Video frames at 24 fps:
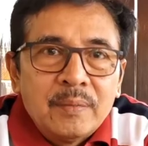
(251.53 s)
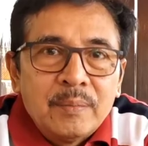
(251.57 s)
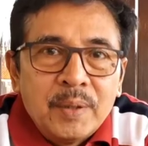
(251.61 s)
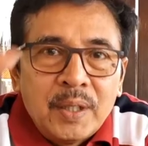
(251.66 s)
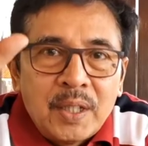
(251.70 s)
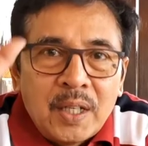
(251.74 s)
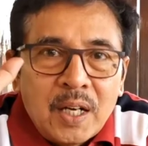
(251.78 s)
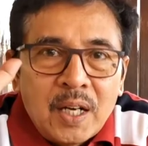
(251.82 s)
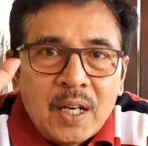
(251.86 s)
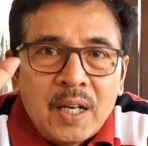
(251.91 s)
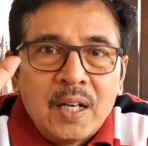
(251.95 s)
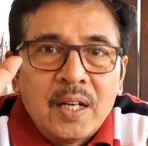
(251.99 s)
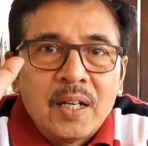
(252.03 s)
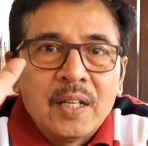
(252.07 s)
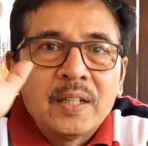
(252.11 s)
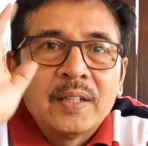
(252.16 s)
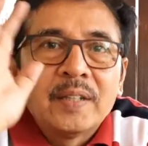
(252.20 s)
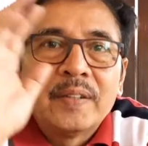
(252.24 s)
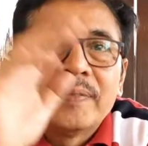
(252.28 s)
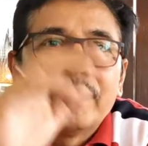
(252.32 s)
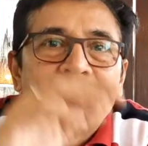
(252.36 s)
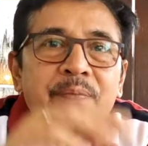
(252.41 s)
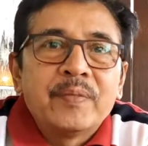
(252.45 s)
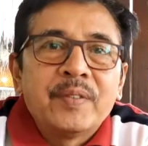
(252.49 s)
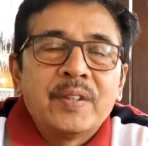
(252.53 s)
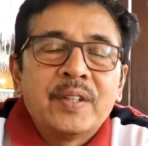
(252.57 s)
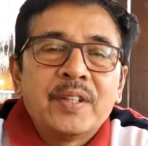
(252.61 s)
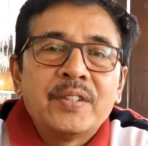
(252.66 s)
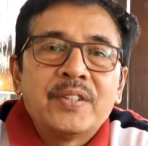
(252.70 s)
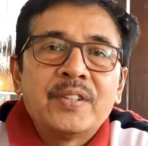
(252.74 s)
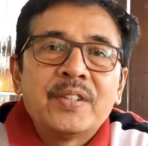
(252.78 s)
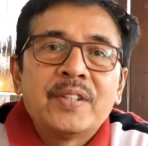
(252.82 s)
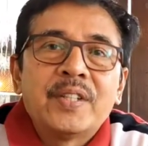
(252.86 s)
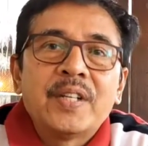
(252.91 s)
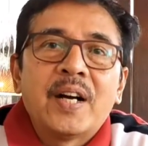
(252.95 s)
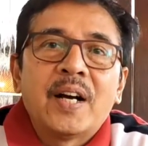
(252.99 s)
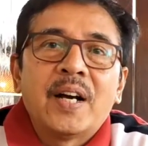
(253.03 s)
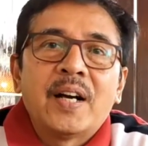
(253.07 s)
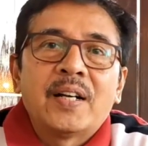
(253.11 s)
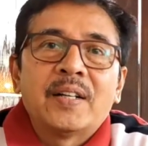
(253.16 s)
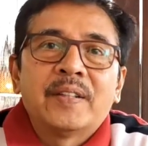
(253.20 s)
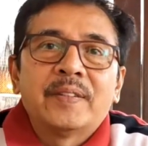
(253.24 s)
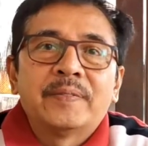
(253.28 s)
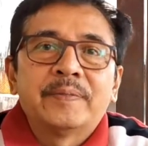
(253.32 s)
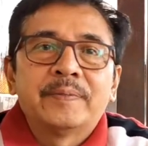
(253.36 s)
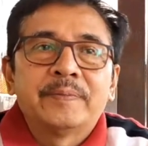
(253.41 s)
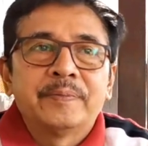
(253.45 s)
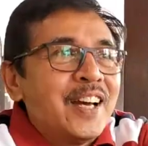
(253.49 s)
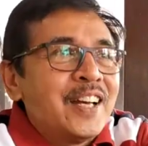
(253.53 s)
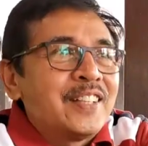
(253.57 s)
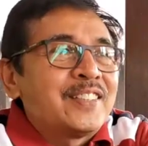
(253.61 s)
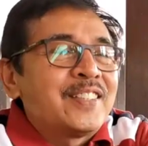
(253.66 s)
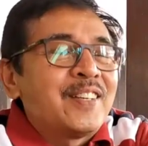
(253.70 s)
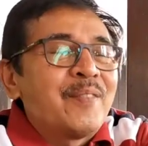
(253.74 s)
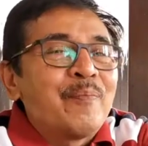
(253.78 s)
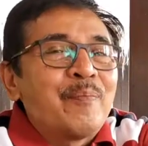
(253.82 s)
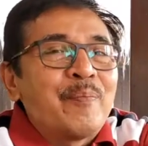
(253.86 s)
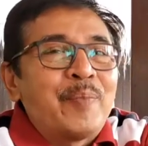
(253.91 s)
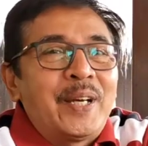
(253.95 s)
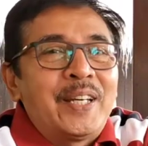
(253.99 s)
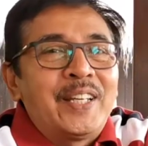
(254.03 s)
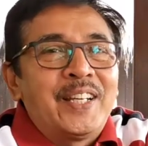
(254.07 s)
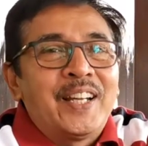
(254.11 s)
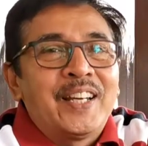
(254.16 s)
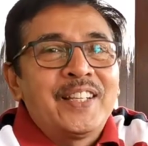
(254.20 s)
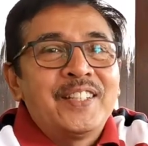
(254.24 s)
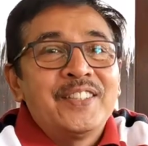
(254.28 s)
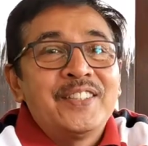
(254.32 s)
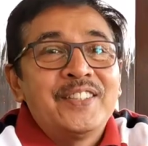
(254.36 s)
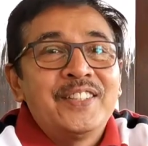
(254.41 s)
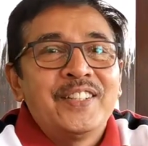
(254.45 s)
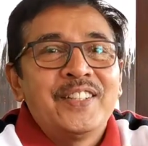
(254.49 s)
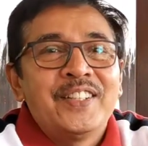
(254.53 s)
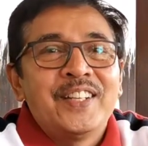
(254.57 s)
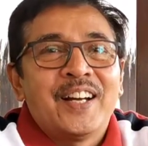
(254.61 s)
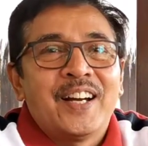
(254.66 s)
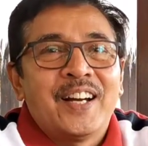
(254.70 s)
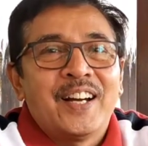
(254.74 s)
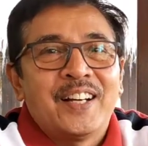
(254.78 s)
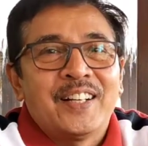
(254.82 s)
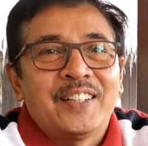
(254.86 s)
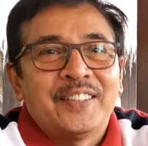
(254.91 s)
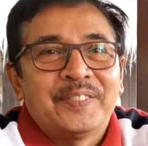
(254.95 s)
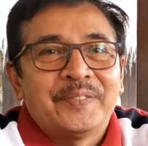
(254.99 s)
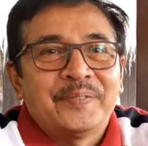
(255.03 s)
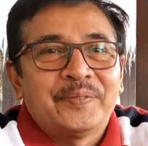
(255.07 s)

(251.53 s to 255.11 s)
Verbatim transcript: Mekah ke Jeddah. Nah, sampailah di Jeddah.